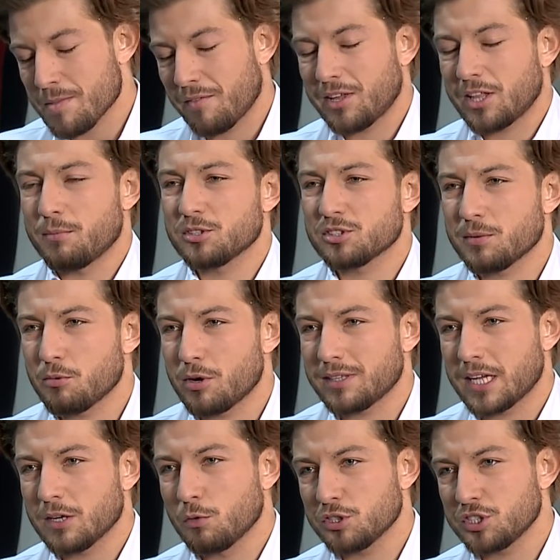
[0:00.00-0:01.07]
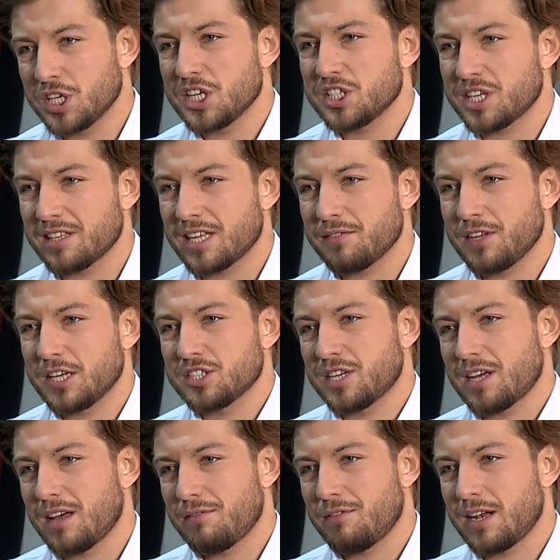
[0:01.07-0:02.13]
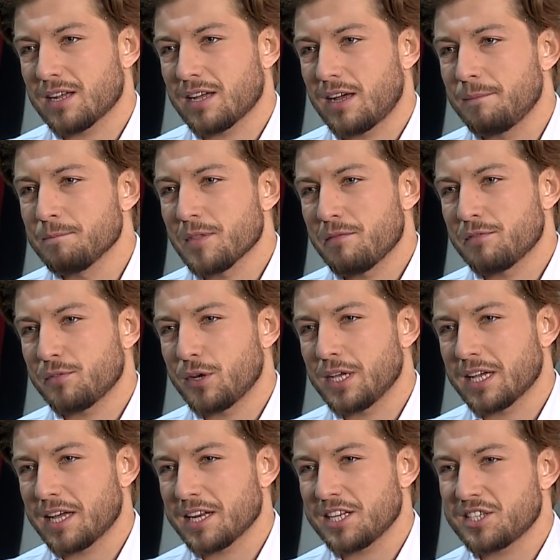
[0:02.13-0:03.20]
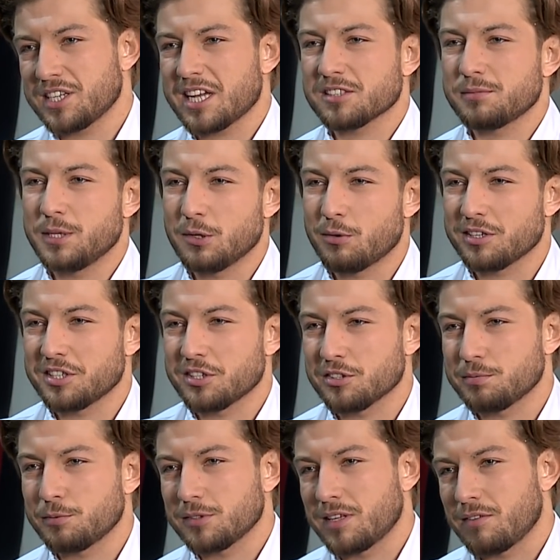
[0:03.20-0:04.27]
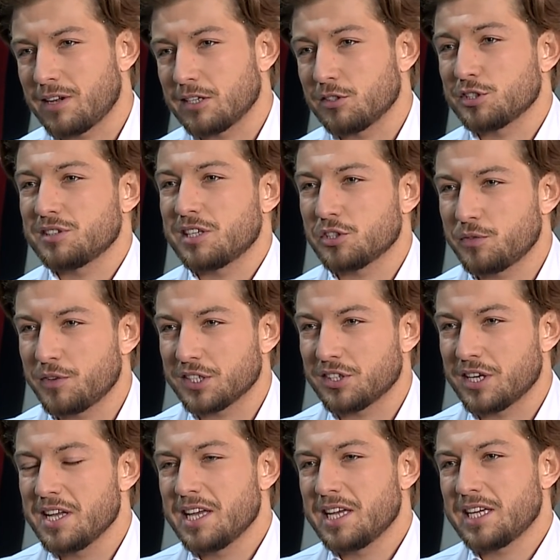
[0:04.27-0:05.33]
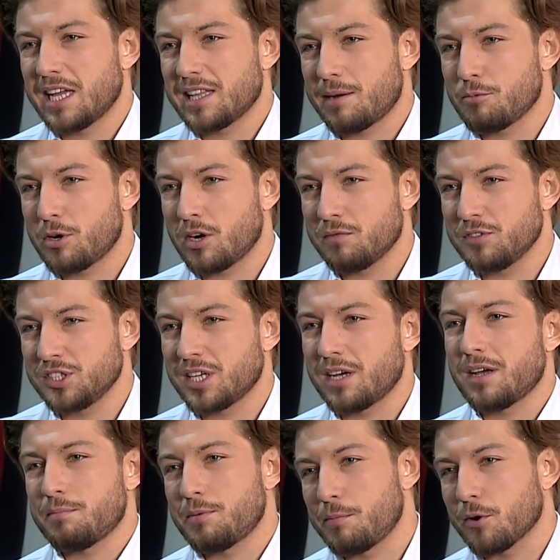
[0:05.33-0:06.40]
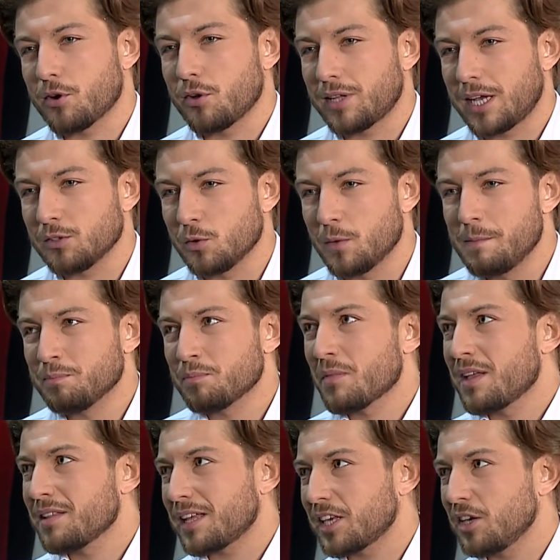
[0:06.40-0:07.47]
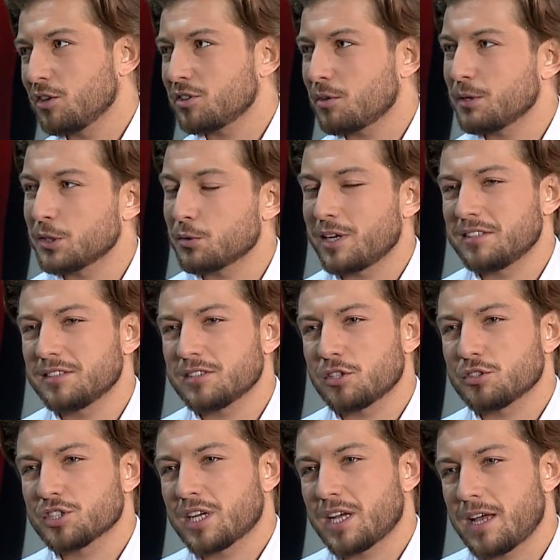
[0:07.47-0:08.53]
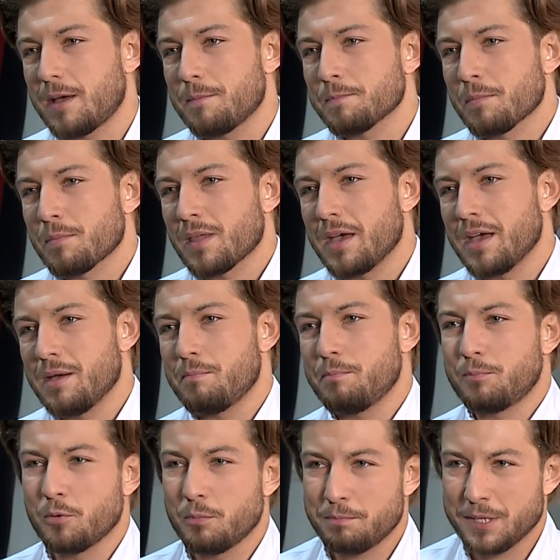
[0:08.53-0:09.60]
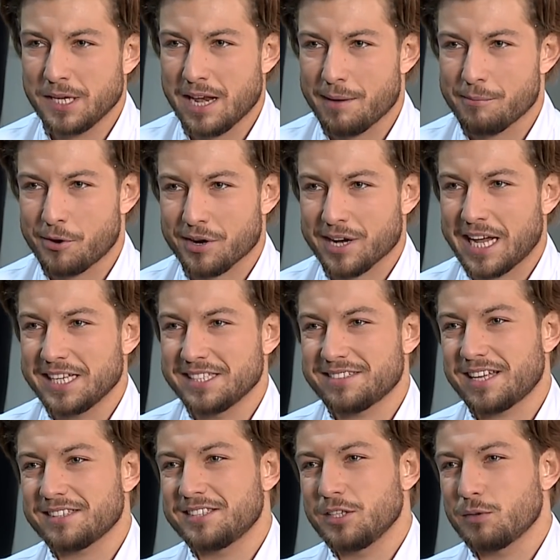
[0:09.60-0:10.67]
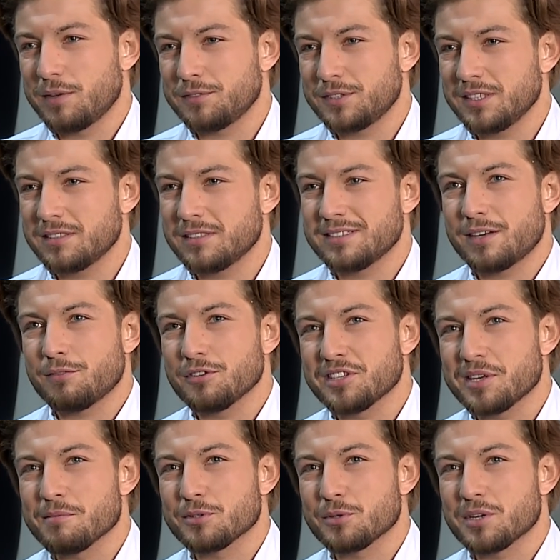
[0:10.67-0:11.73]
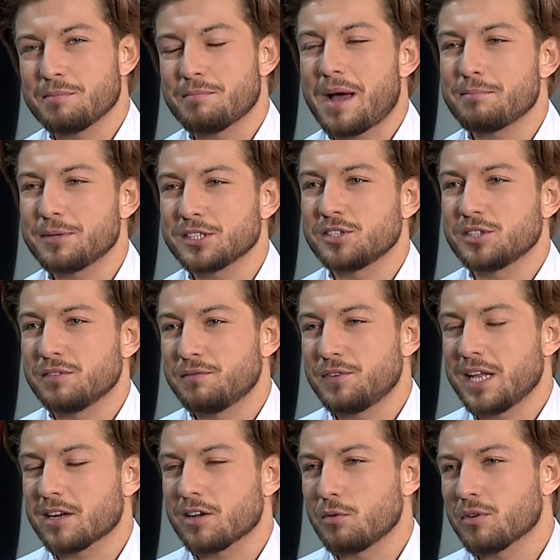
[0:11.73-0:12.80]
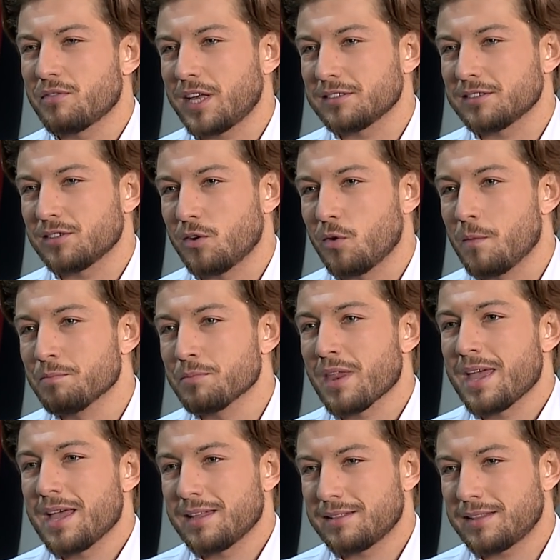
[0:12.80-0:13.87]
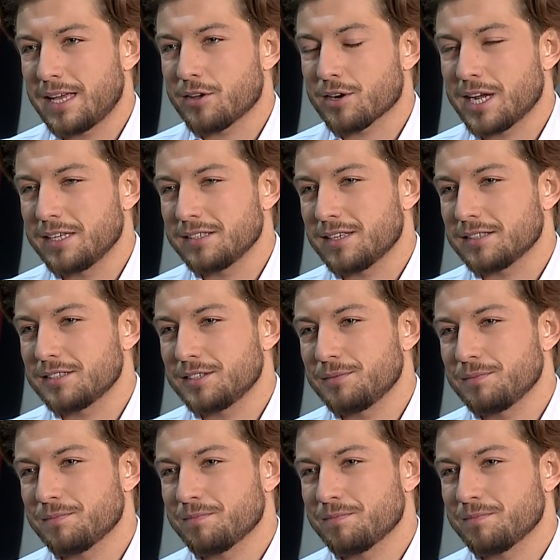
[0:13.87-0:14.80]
Wiadomo, że to była najgłośniejsza, największa walka w Twojej karierze. Jak zmieniła się rozpoznawalność na świecie Jana Błachowicza po pokonaniu takiej osoby, która jest troszkę e, pupilem organizacji UFC, zawodnikiem, który ma być wielką gwiazdą tej organizacji?